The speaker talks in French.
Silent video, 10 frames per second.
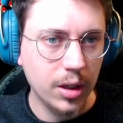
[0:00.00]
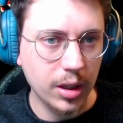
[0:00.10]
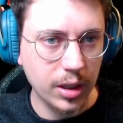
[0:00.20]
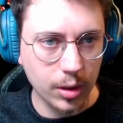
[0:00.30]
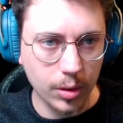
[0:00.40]

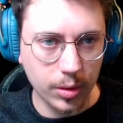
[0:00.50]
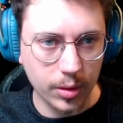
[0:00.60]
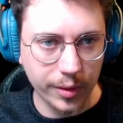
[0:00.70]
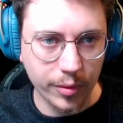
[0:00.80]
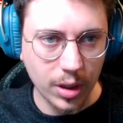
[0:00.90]
et,
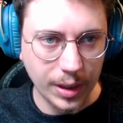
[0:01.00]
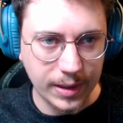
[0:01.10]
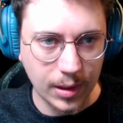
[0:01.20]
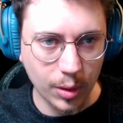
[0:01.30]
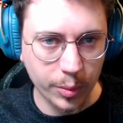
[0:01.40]
voir
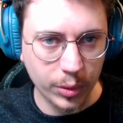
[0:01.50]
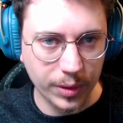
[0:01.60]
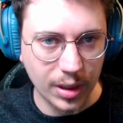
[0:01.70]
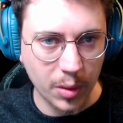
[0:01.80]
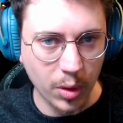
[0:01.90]
si
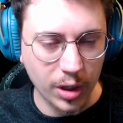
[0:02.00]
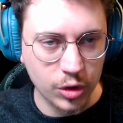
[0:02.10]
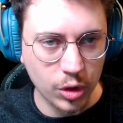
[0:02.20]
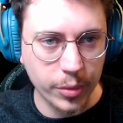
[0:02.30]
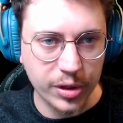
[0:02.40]
potentiellement un
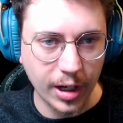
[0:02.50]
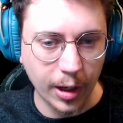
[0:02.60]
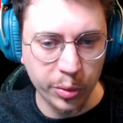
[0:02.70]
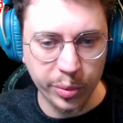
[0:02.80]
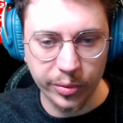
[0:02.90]
job chez
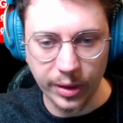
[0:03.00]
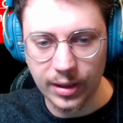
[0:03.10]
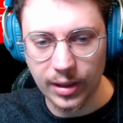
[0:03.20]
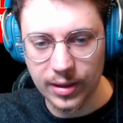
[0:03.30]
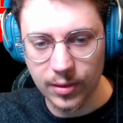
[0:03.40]
Riot peut vous
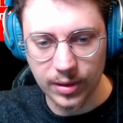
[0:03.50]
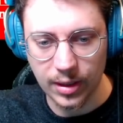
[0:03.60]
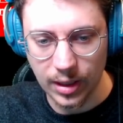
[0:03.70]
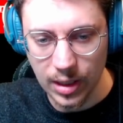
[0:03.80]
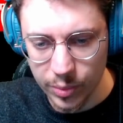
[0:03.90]
intéresser dans
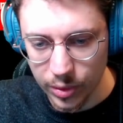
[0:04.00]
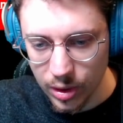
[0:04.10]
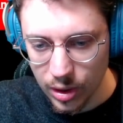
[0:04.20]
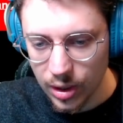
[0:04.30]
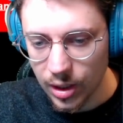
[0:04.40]
cette équipe
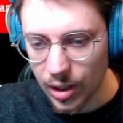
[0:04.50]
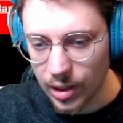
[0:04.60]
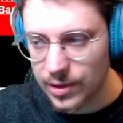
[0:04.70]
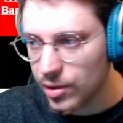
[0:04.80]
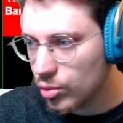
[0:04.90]
un
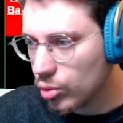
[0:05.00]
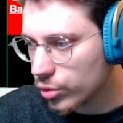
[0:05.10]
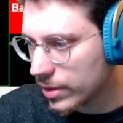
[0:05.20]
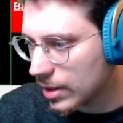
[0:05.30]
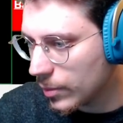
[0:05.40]
de ces jours,
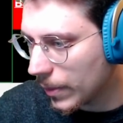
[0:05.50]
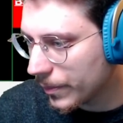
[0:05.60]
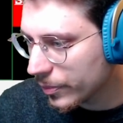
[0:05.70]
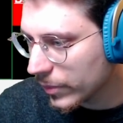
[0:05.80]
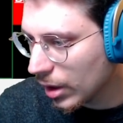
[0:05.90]
je ne sais pas.
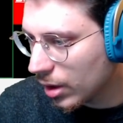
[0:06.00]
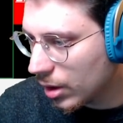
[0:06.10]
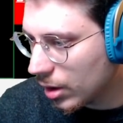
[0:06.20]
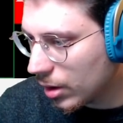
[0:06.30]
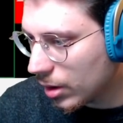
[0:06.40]

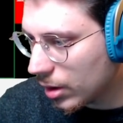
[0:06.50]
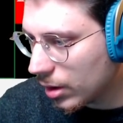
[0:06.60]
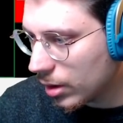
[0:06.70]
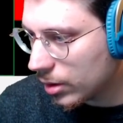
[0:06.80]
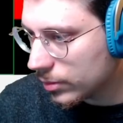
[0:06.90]

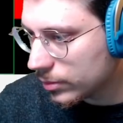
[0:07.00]
Euh,